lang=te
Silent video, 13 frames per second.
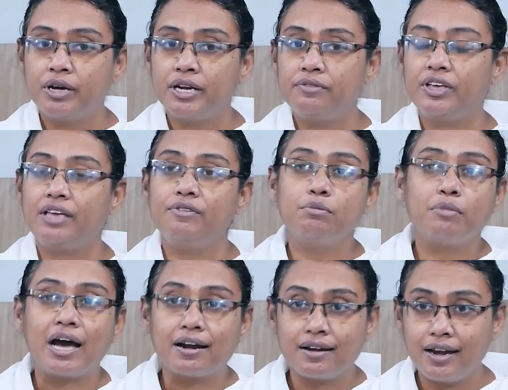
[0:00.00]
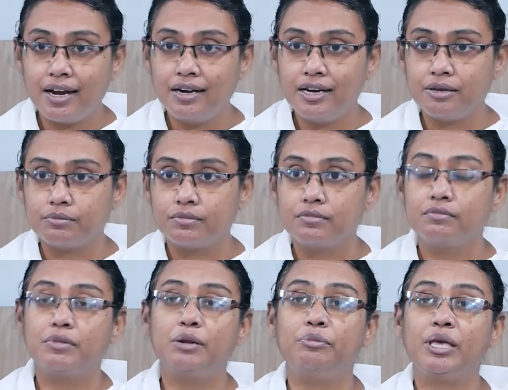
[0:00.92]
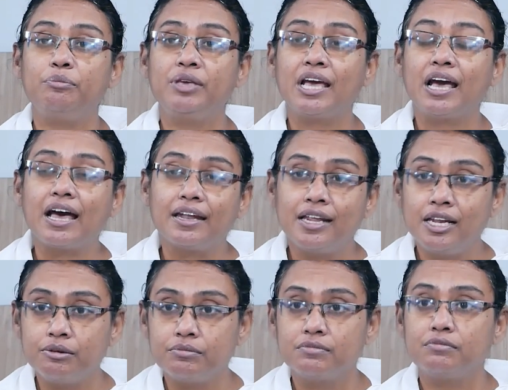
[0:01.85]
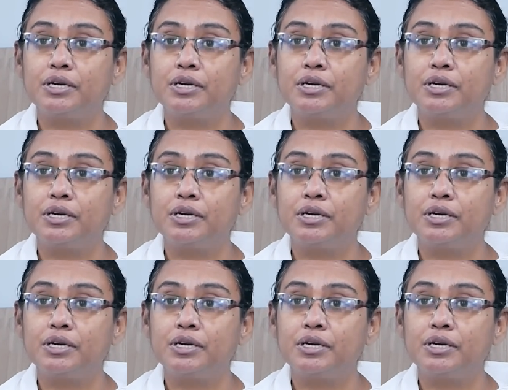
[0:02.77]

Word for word: మనం ఏమీ మాట్లాడలేం మనం ఏమీ అనలేం